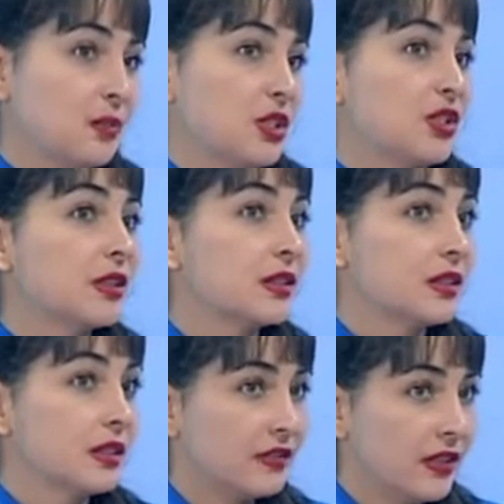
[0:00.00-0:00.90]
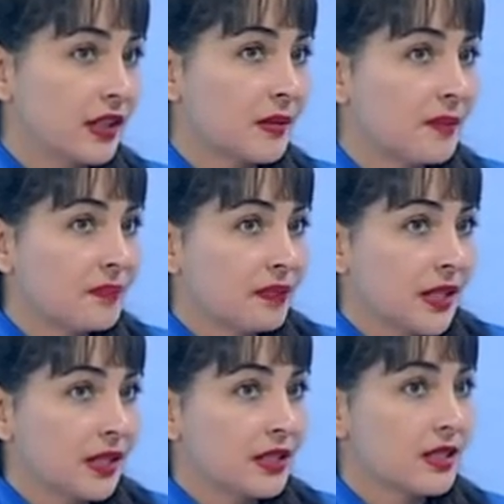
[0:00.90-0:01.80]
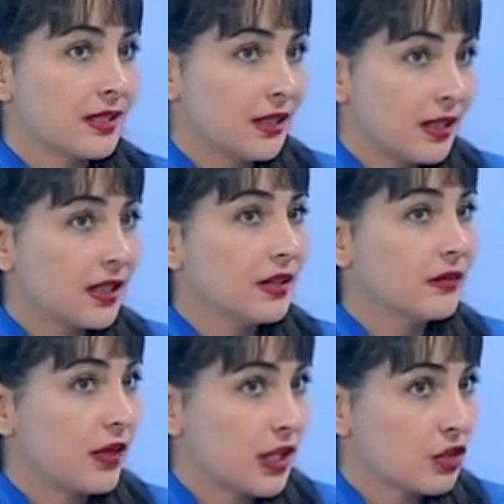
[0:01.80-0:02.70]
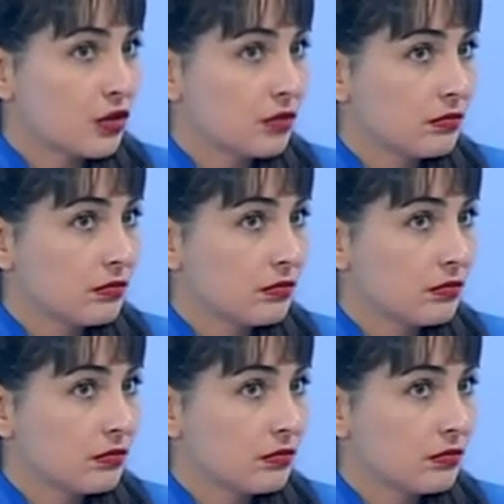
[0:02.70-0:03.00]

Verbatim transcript: пожалуйста, Иван, а санитарный врач